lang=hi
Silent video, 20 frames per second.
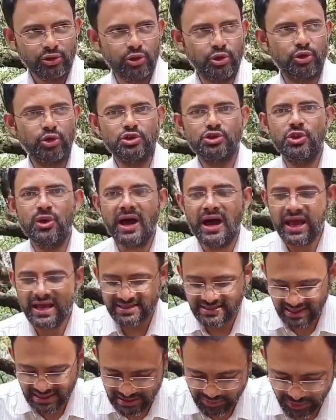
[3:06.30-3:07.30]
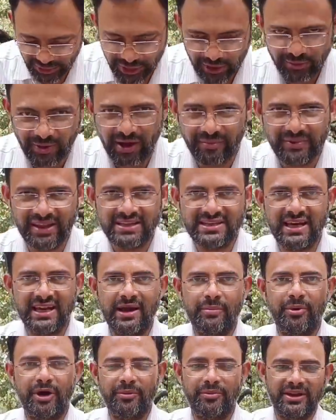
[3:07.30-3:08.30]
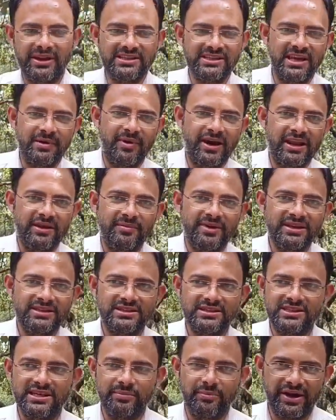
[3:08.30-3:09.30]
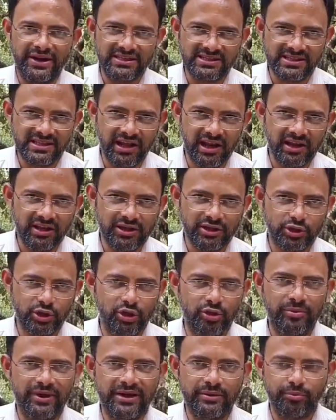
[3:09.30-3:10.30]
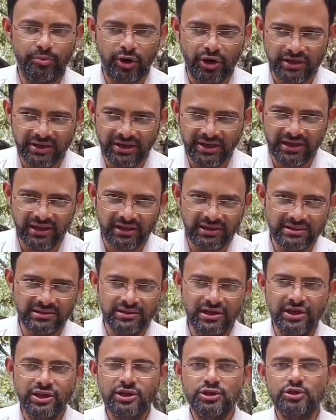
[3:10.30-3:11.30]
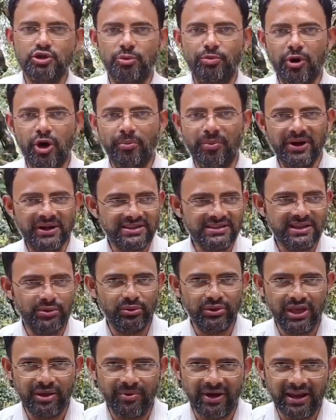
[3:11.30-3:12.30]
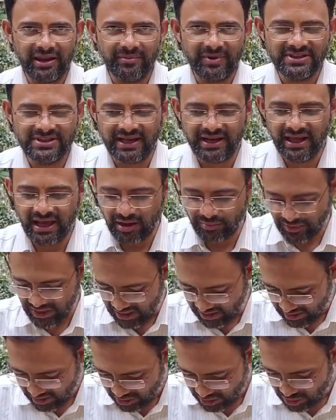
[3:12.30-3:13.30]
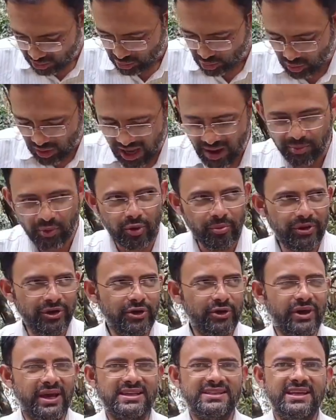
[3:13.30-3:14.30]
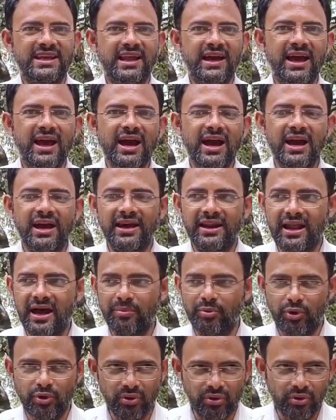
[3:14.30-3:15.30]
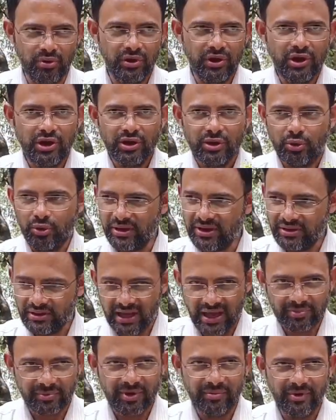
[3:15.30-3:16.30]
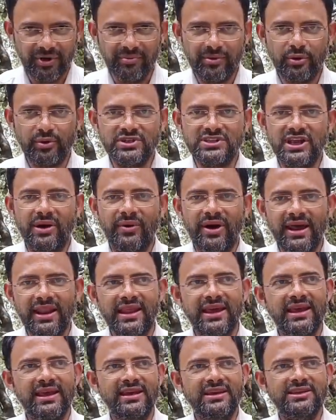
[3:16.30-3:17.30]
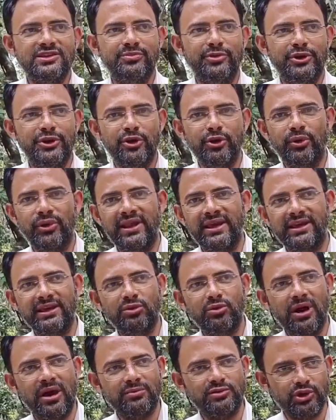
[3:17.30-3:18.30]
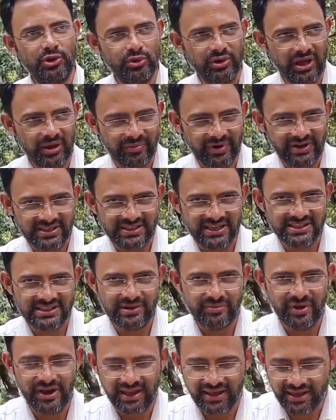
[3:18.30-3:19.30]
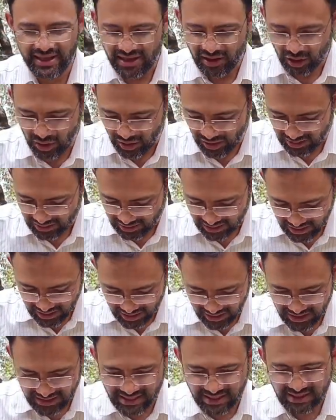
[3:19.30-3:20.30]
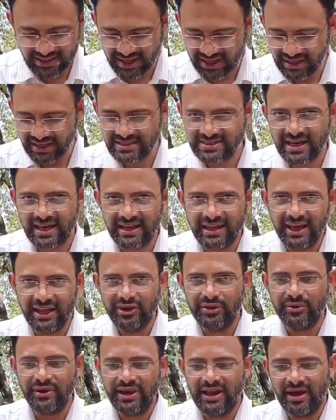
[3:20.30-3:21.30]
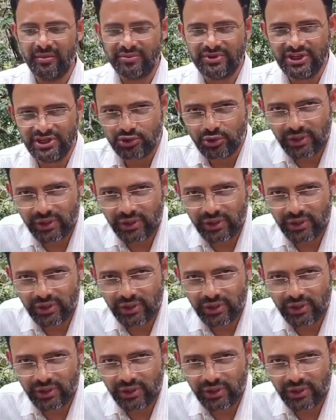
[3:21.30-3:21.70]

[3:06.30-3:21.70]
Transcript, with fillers: तो दोस्तों आज के इस वीडियो में हमने जाना बर्बेरिस के बारे में जिसकी मेडिसिनल इथनोमेट बॉटनिकल जो प्रॉपर्टीज थी उनके बारे में जाना हमने तो आपको वीडियो कैसे लगा अगर आपको कोई आपके मन में कोई सवाल है इस वीडियो को लेके तो आप जरूर कमेंट सेक्शन में लिखिए और इसी तरह की जानकारियों के लिए हमसे